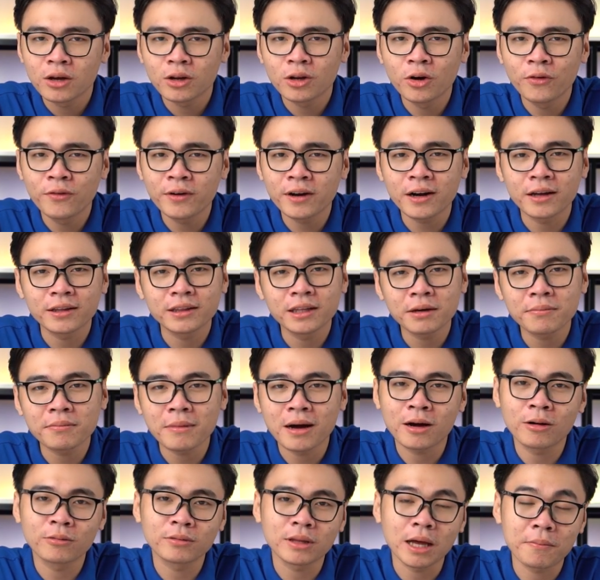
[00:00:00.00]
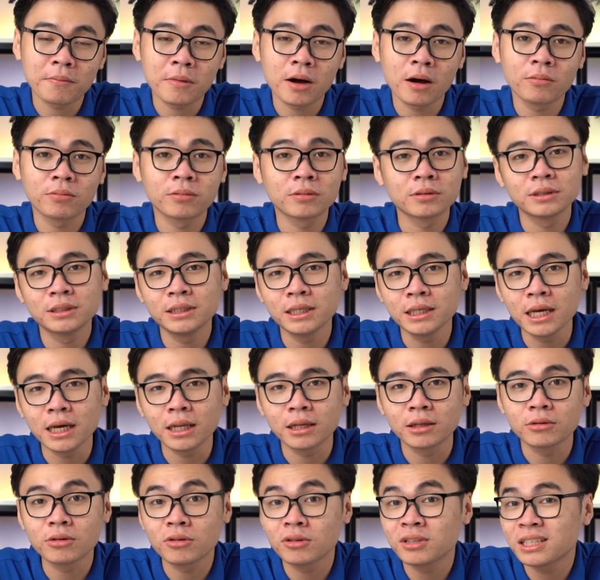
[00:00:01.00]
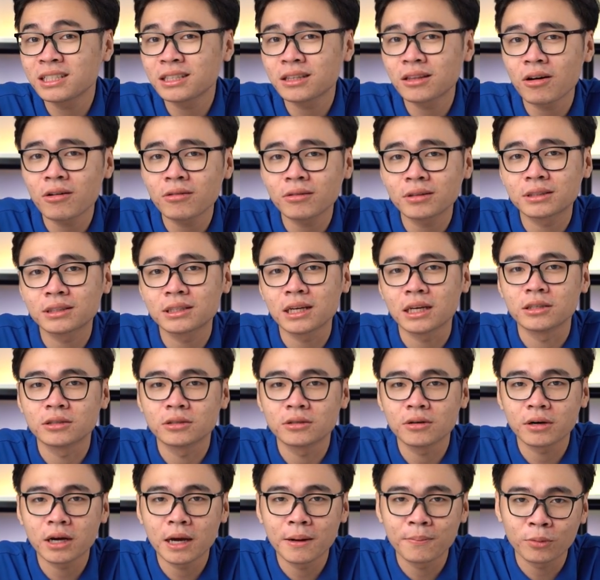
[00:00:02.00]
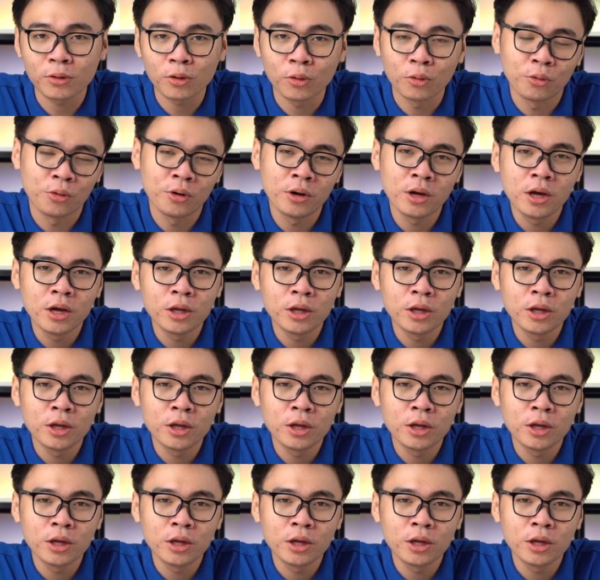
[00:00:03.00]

Đối với RTX 3080, dĩ nhiên nó rất tốt dành cho game tủ.